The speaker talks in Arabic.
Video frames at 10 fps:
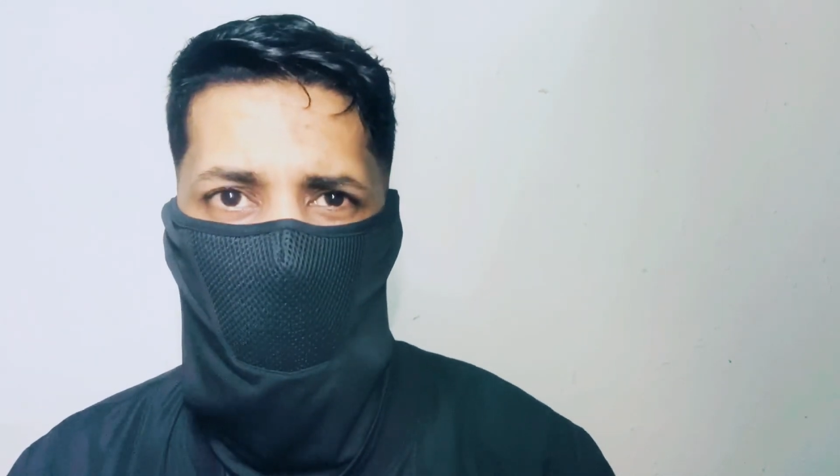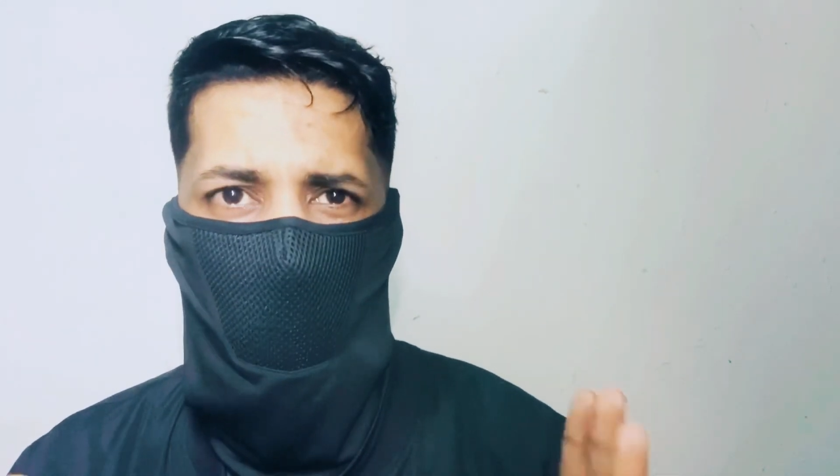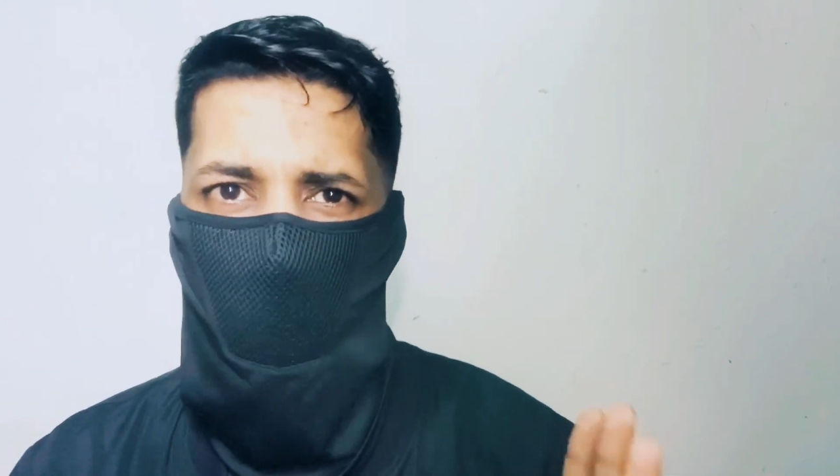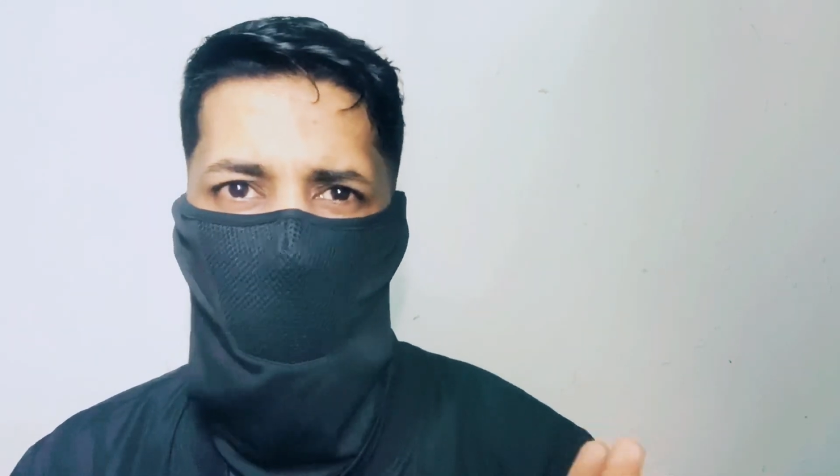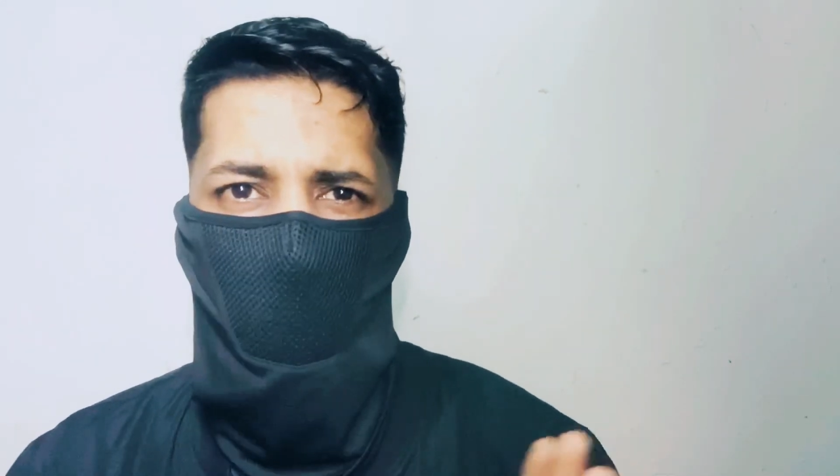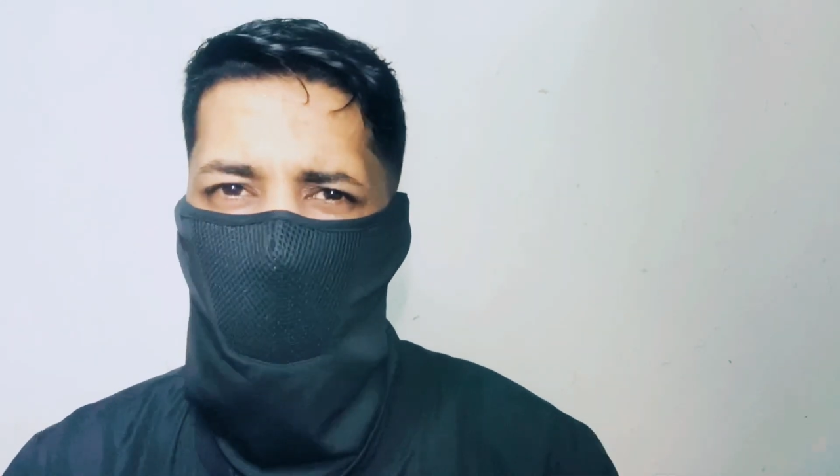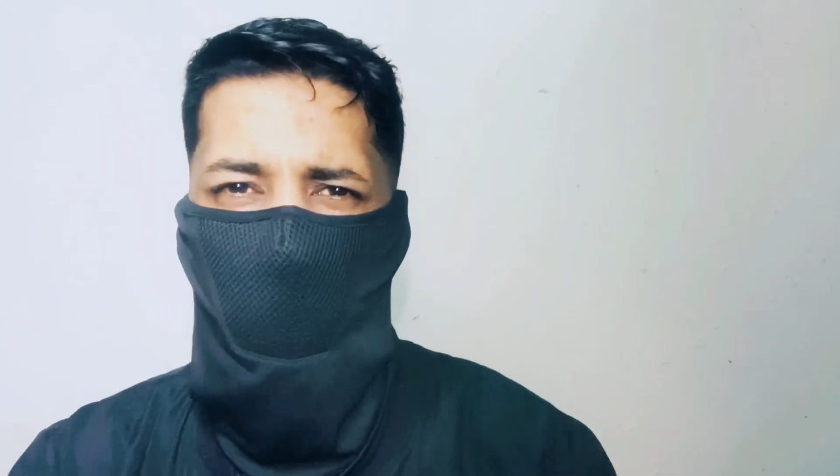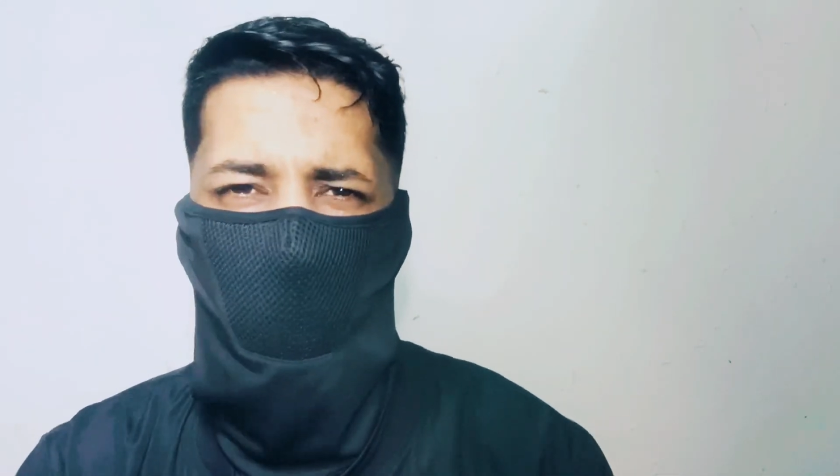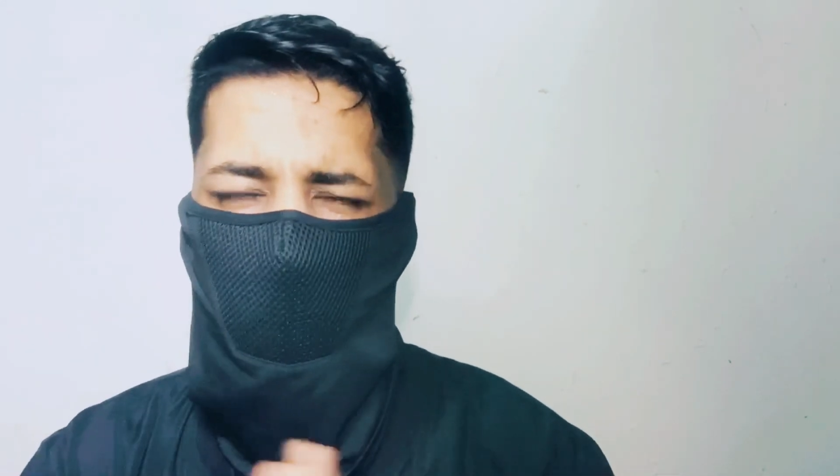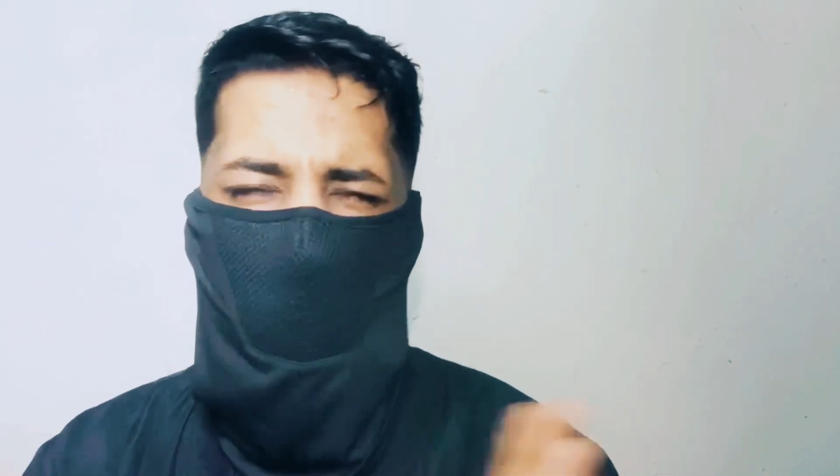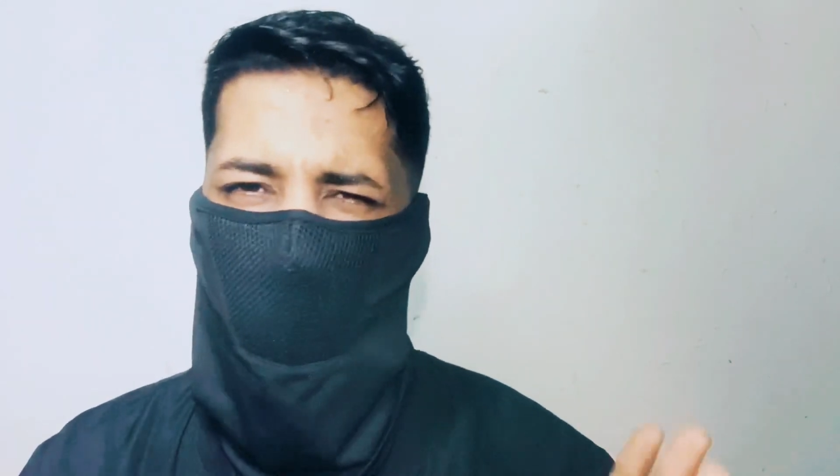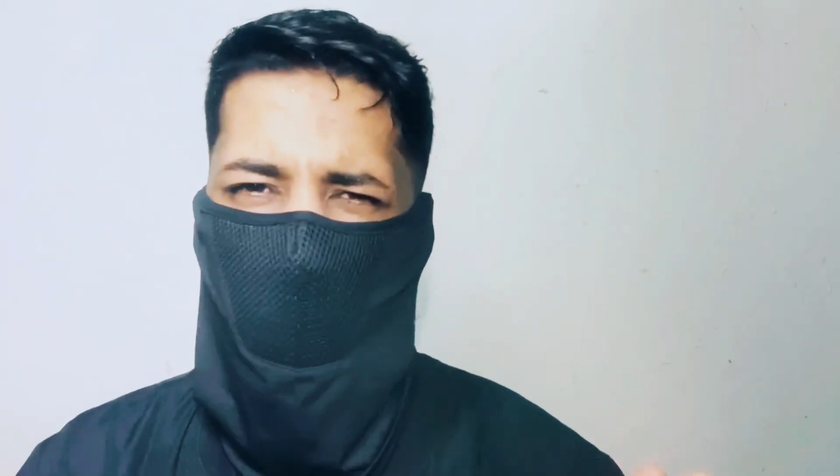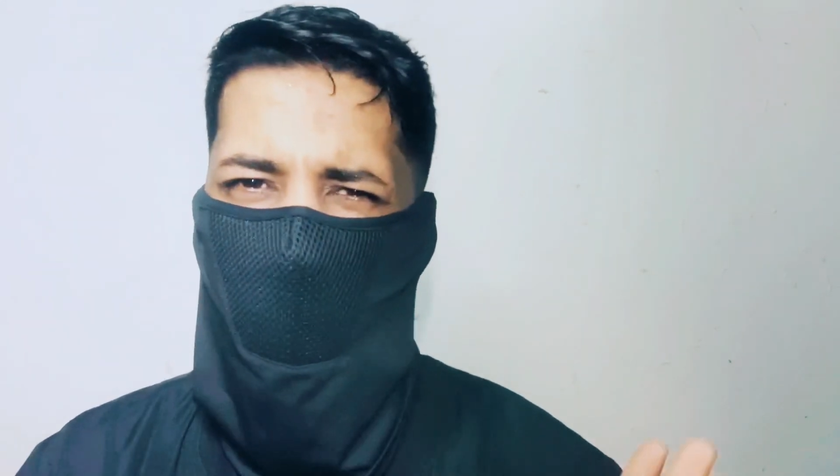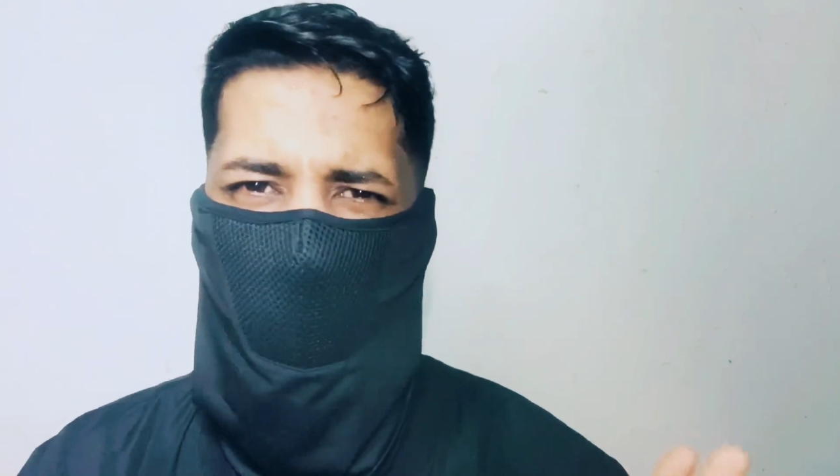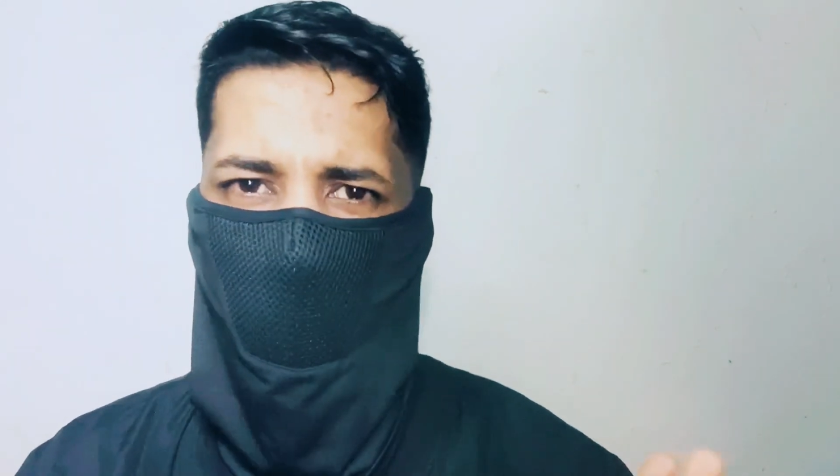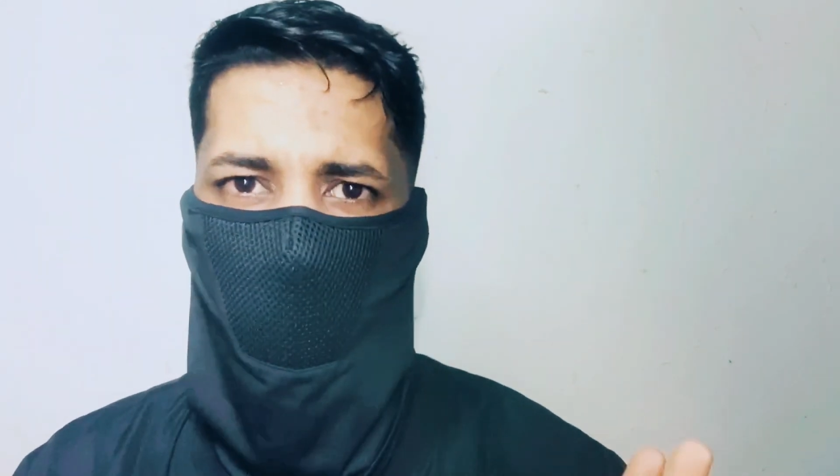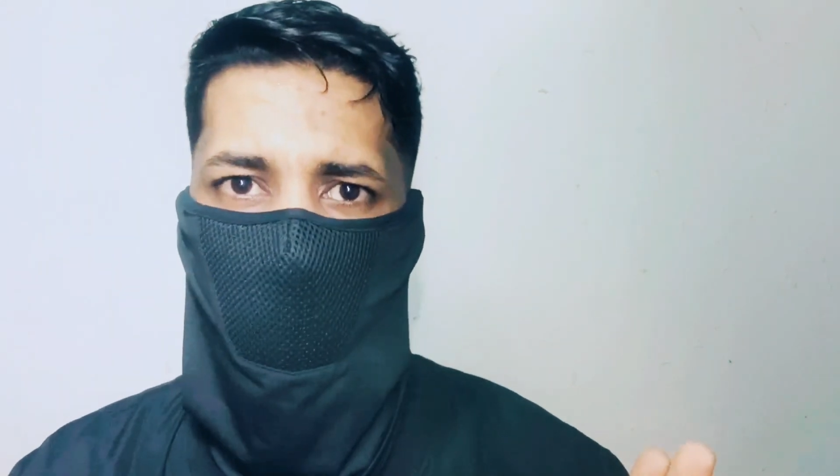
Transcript: ما في حالي